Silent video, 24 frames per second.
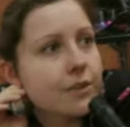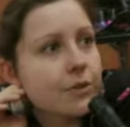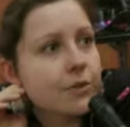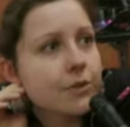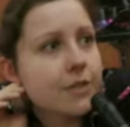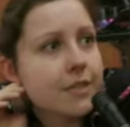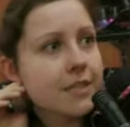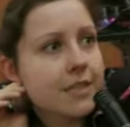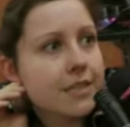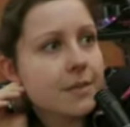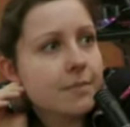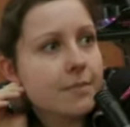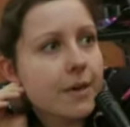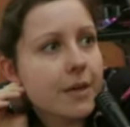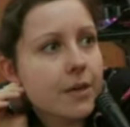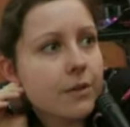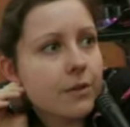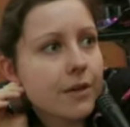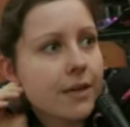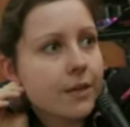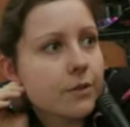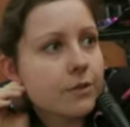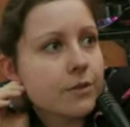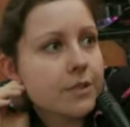così,
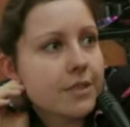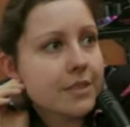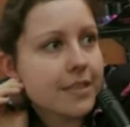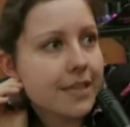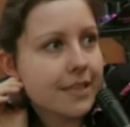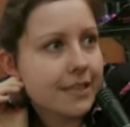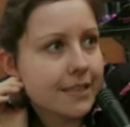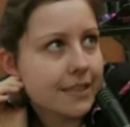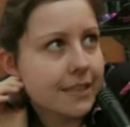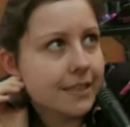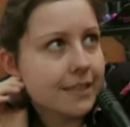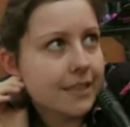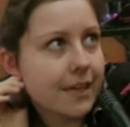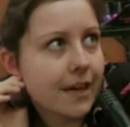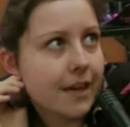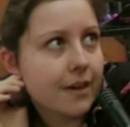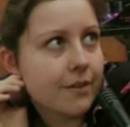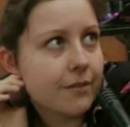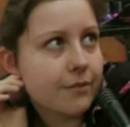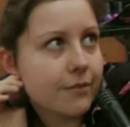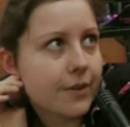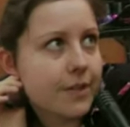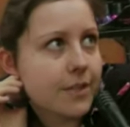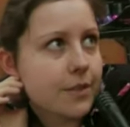però la nostra
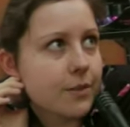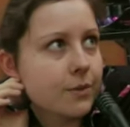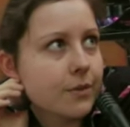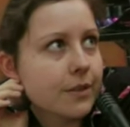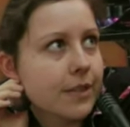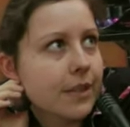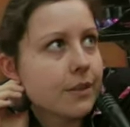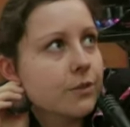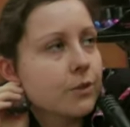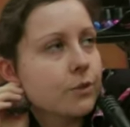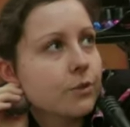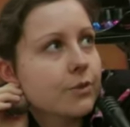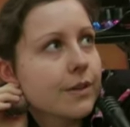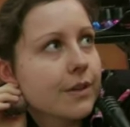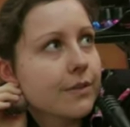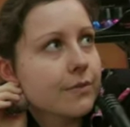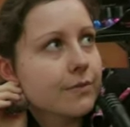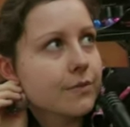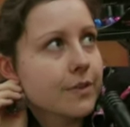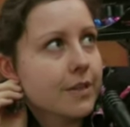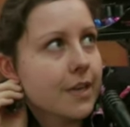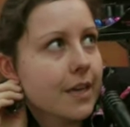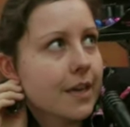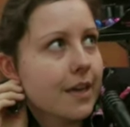ditta fa soltanto due
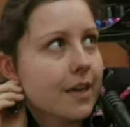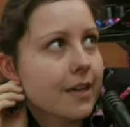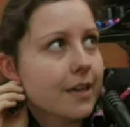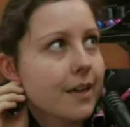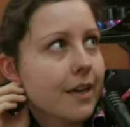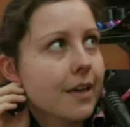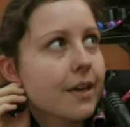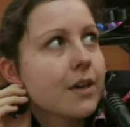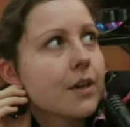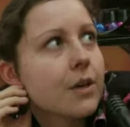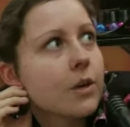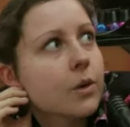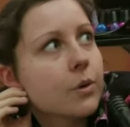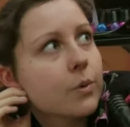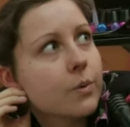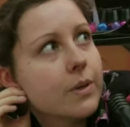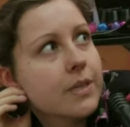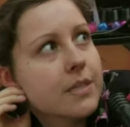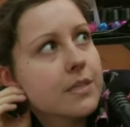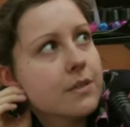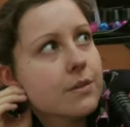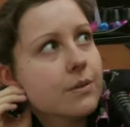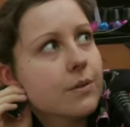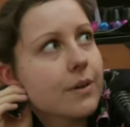fiere,
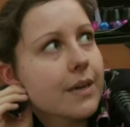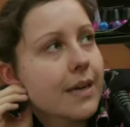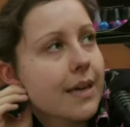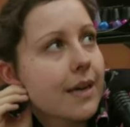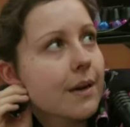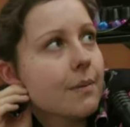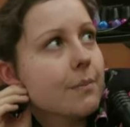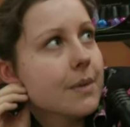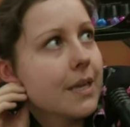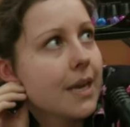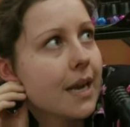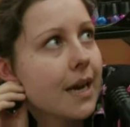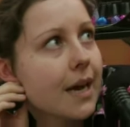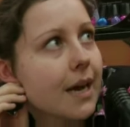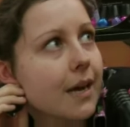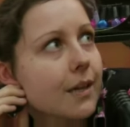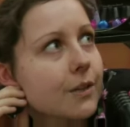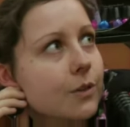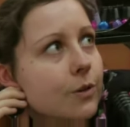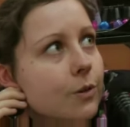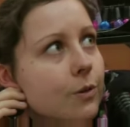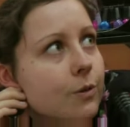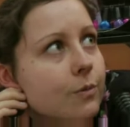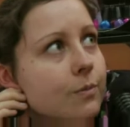questo è a
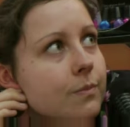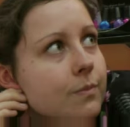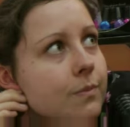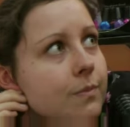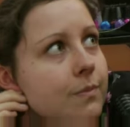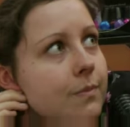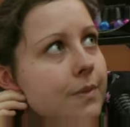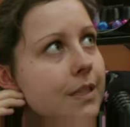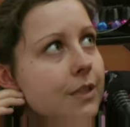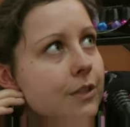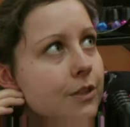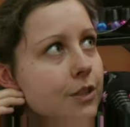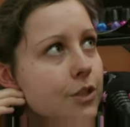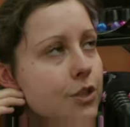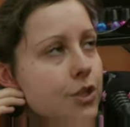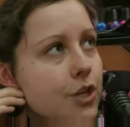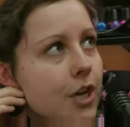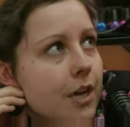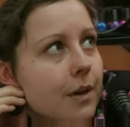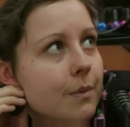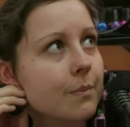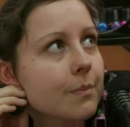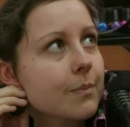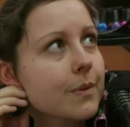Milano in
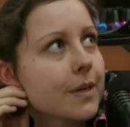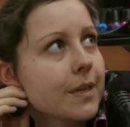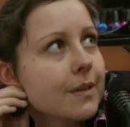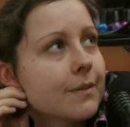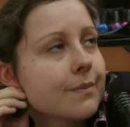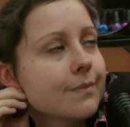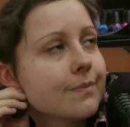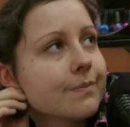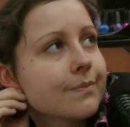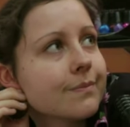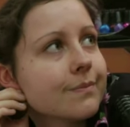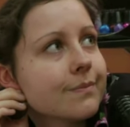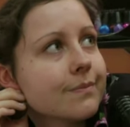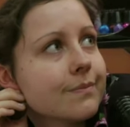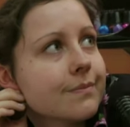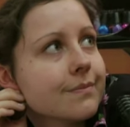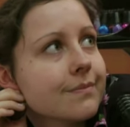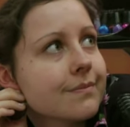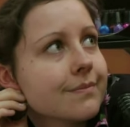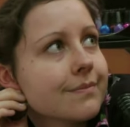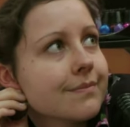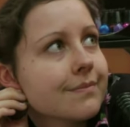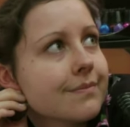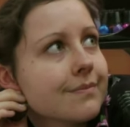dicembre.
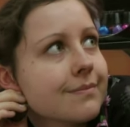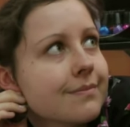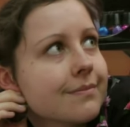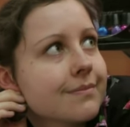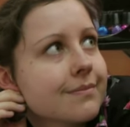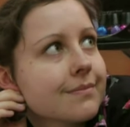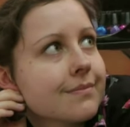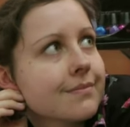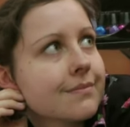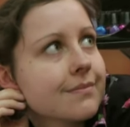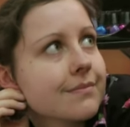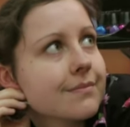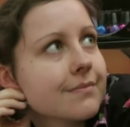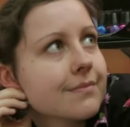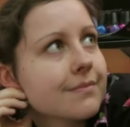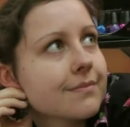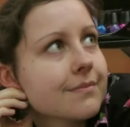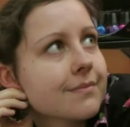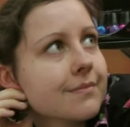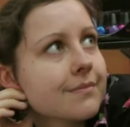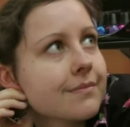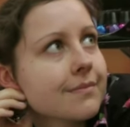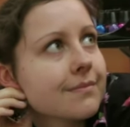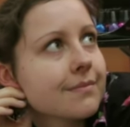Quindi per
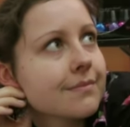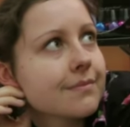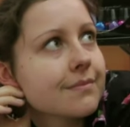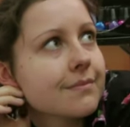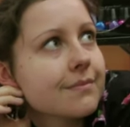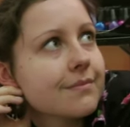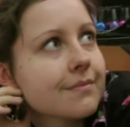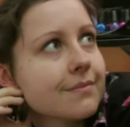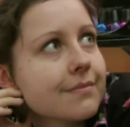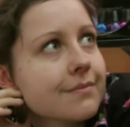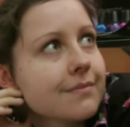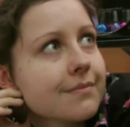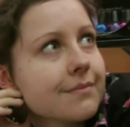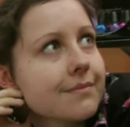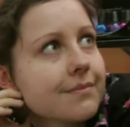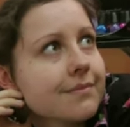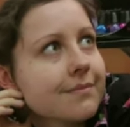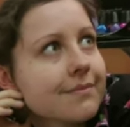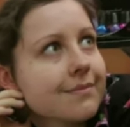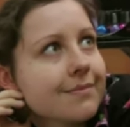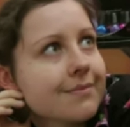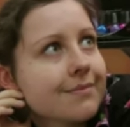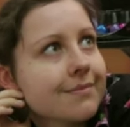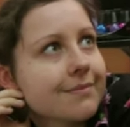tutti gli
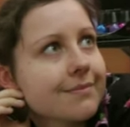appassionati